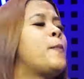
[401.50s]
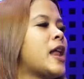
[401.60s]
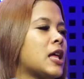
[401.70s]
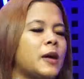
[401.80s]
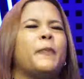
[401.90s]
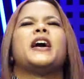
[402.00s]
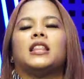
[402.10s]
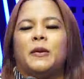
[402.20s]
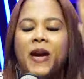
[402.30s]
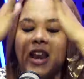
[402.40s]
espérate,
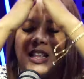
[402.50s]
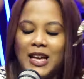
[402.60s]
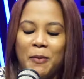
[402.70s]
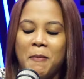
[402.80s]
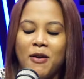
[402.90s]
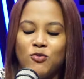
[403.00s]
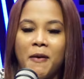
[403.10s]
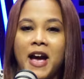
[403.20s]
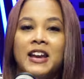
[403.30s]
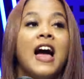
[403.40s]
espérate, espérate, que me va de una
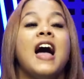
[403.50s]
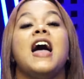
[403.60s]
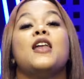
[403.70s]
vaina.